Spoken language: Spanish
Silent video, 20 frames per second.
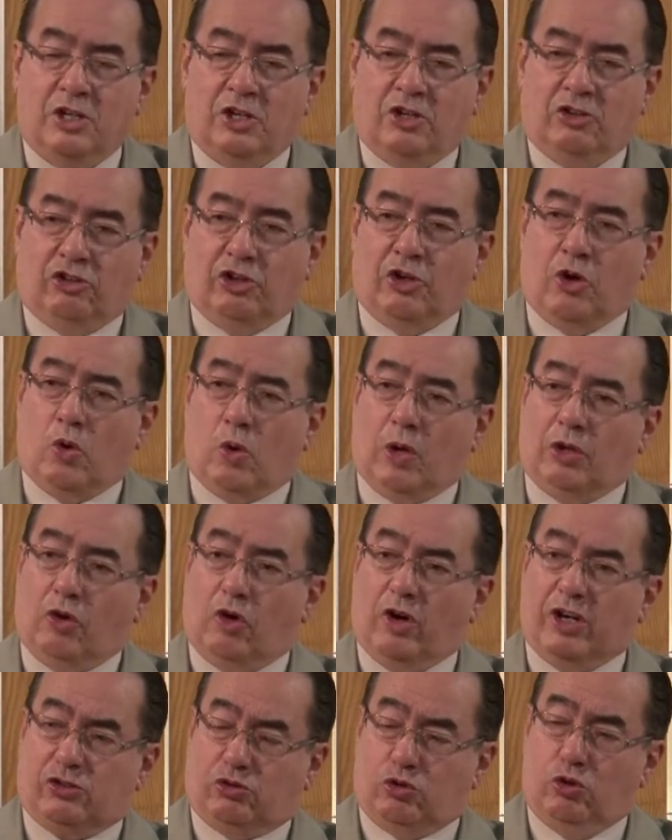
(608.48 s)
sino
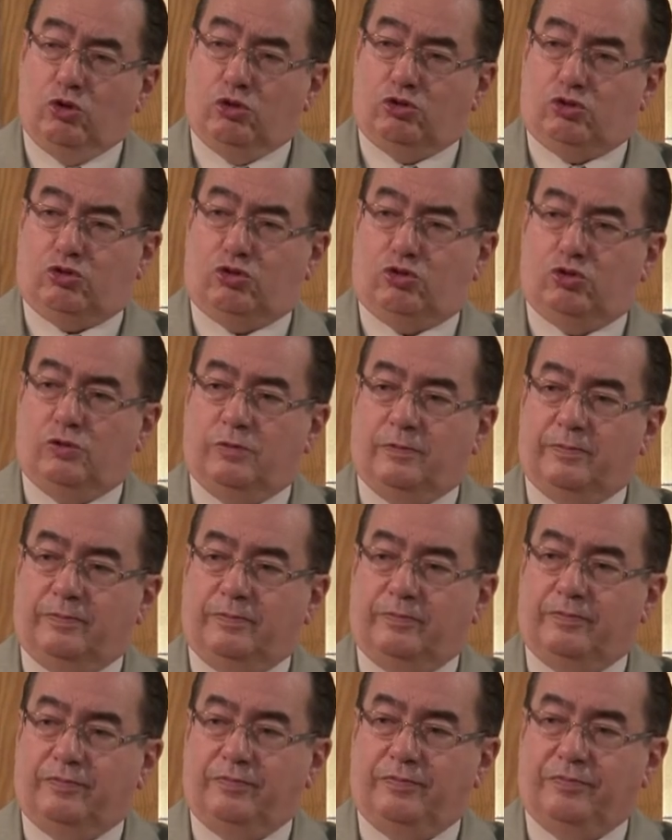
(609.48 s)
cuando Jesús
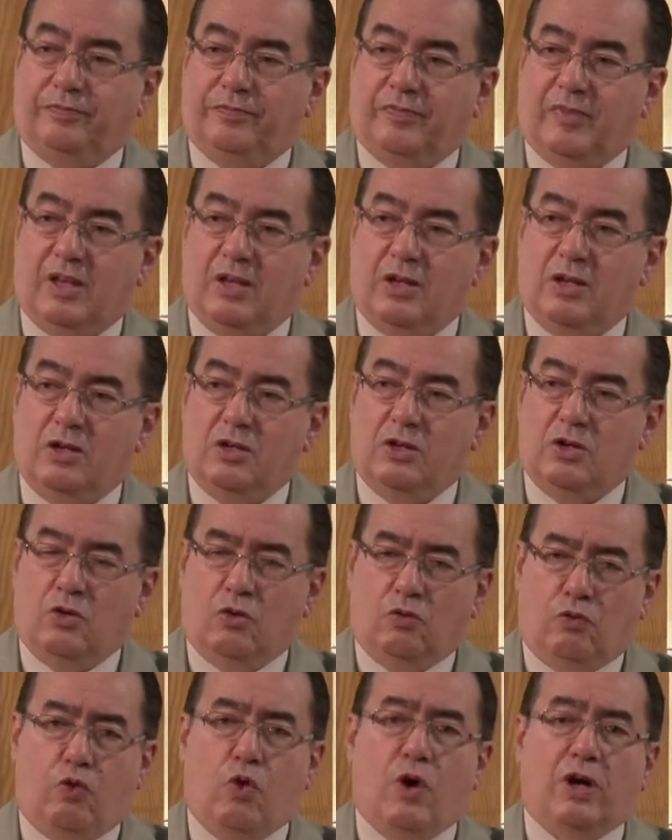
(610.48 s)

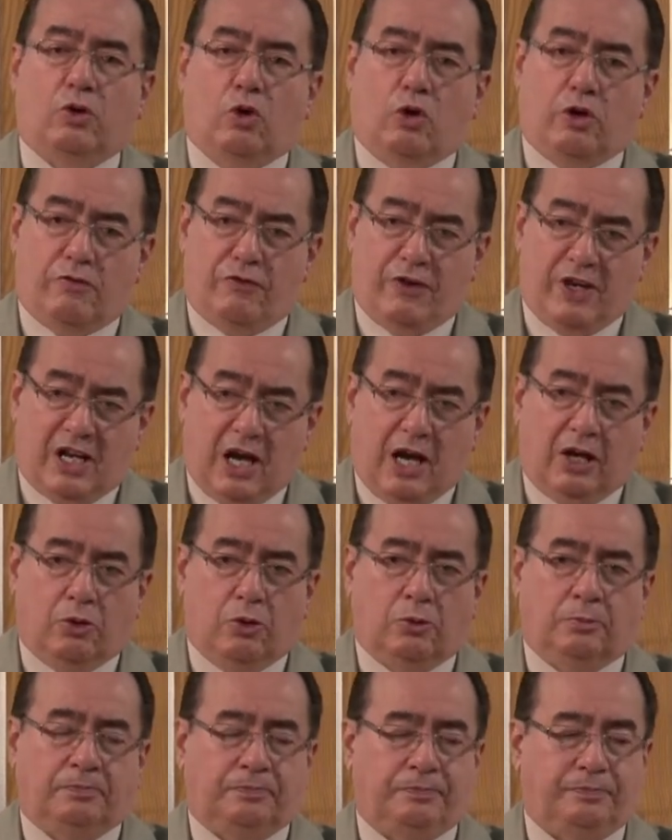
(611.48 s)
fue
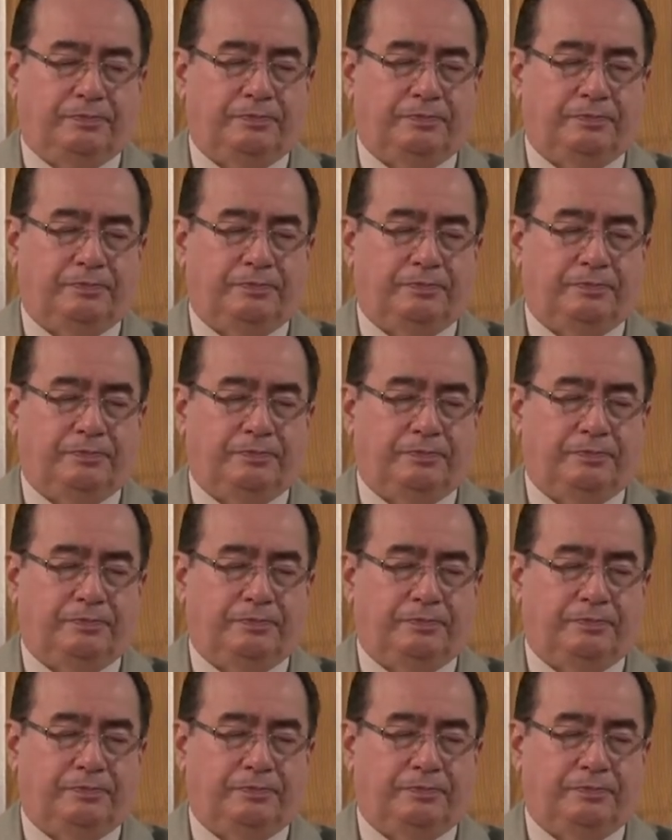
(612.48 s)
glorificado.